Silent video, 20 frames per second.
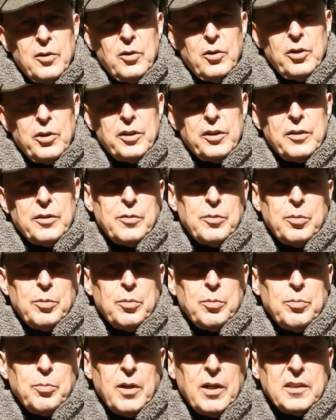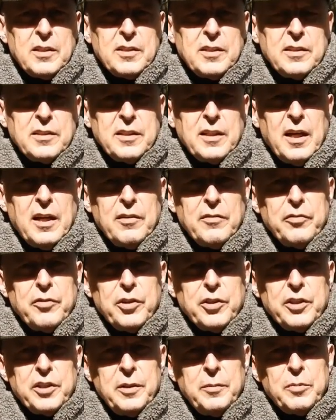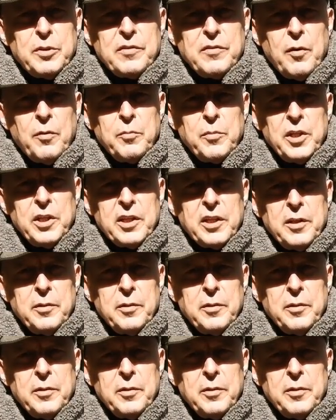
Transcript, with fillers: Und was es da für Tipps von mir